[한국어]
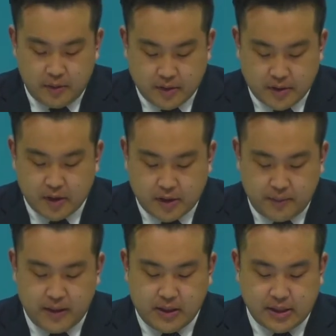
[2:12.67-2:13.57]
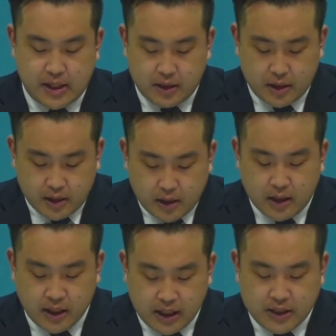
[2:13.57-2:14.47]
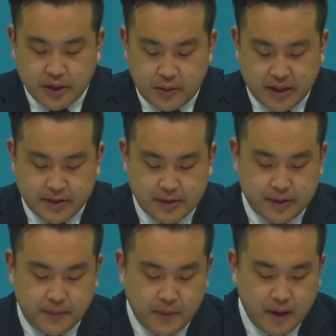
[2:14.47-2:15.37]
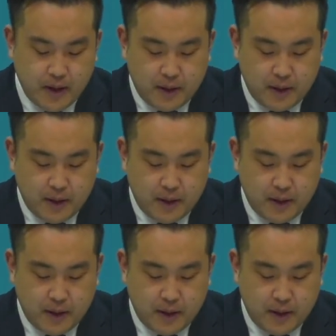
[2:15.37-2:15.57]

히브리서 11장 1절 말씀